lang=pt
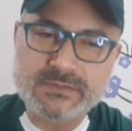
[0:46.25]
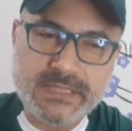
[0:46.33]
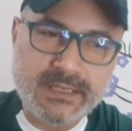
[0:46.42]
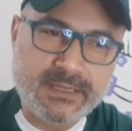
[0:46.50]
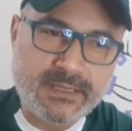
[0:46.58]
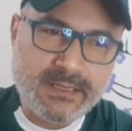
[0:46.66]

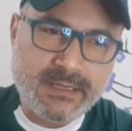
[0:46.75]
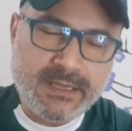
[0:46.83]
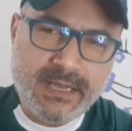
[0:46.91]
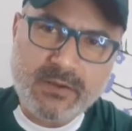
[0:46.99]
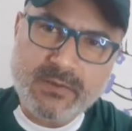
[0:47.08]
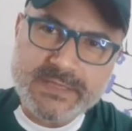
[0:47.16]
Né?
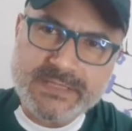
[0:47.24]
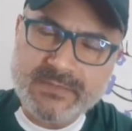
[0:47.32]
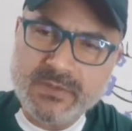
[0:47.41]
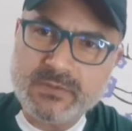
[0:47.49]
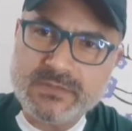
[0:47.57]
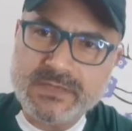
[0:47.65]
A começar
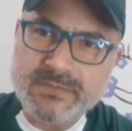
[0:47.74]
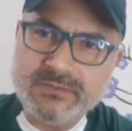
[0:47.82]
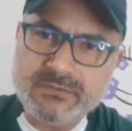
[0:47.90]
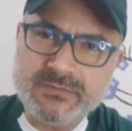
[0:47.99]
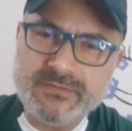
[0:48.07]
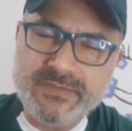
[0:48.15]
pelo
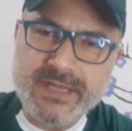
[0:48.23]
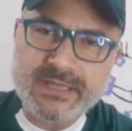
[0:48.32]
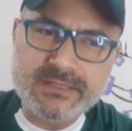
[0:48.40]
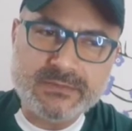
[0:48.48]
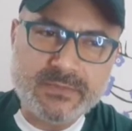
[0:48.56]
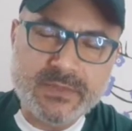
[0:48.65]
cruzamento do
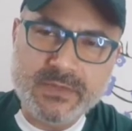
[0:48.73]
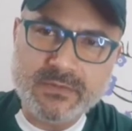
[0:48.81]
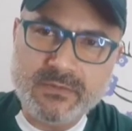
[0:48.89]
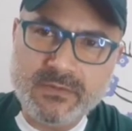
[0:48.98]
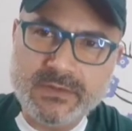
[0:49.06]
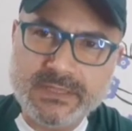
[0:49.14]
Veiga no primeiro
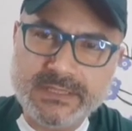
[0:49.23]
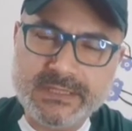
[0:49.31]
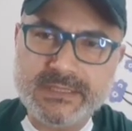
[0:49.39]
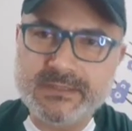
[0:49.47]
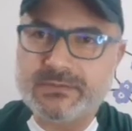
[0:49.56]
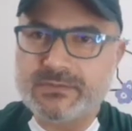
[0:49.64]
gol ali,
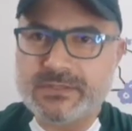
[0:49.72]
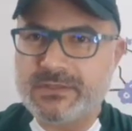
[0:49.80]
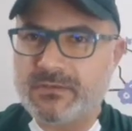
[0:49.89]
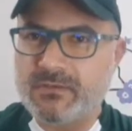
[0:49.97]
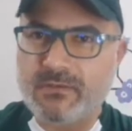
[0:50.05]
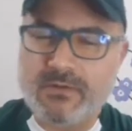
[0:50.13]
que o juiz
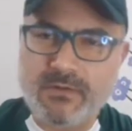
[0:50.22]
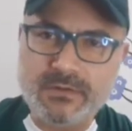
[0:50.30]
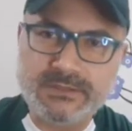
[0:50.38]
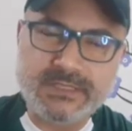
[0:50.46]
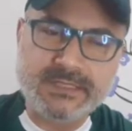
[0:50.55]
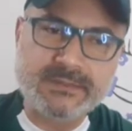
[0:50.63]
deu gol
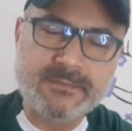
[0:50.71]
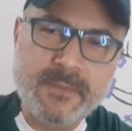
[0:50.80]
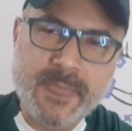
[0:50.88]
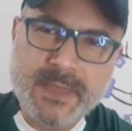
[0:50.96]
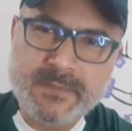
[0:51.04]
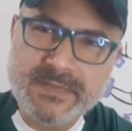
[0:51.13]
contra,
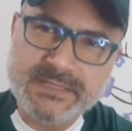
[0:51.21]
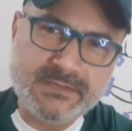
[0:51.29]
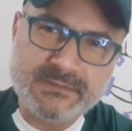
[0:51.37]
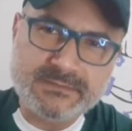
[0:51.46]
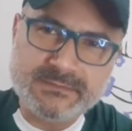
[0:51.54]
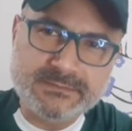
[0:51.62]
mas
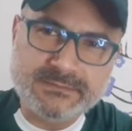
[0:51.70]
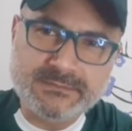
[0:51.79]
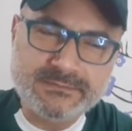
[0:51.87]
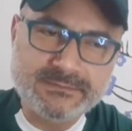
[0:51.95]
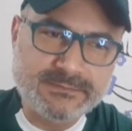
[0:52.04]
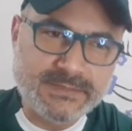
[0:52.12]
eu,
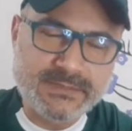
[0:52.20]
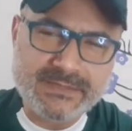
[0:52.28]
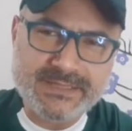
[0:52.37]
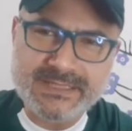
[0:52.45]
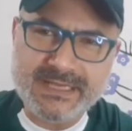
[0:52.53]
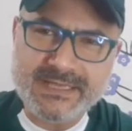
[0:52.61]
eu na
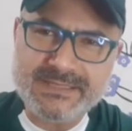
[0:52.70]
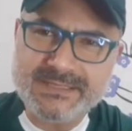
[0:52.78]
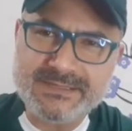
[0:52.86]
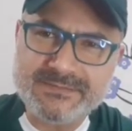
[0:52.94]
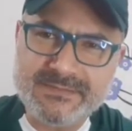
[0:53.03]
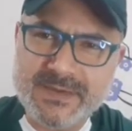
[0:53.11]

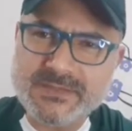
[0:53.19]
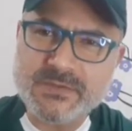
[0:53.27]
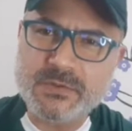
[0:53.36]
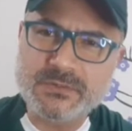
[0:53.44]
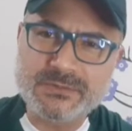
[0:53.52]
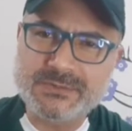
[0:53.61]
verdade, vi mais
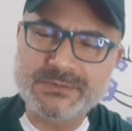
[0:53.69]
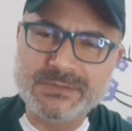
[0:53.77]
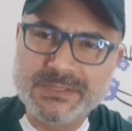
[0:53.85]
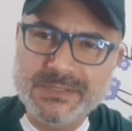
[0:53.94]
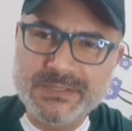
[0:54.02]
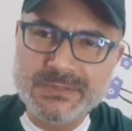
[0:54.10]
gol do,
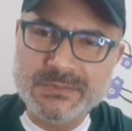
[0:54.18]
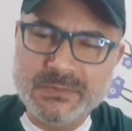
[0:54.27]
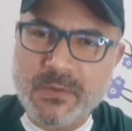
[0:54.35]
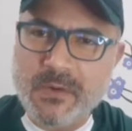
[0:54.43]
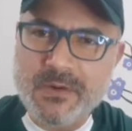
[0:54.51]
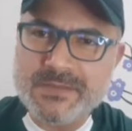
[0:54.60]
do
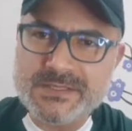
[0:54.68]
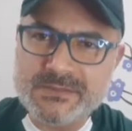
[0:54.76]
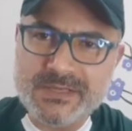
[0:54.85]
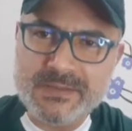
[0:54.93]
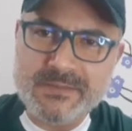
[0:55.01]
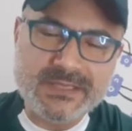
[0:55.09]
Gomes do
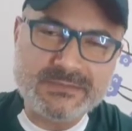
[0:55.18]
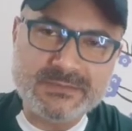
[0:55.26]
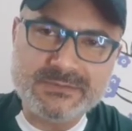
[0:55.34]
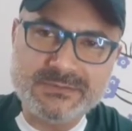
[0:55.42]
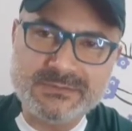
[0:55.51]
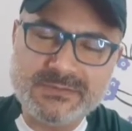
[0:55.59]
que mesmo
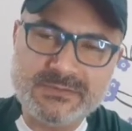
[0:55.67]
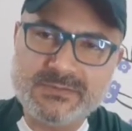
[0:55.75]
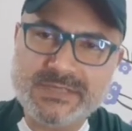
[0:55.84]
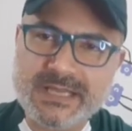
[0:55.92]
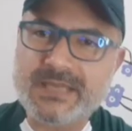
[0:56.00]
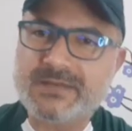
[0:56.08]
do, do, do
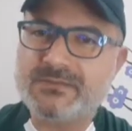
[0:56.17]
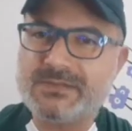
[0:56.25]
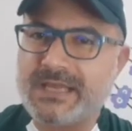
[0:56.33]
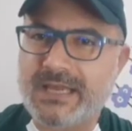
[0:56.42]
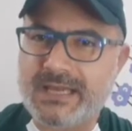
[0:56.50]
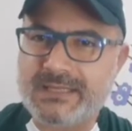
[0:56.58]
zagueiro dos
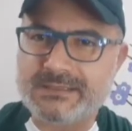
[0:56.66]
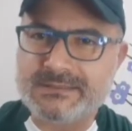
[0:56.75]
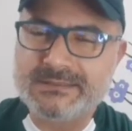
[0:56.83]
caras.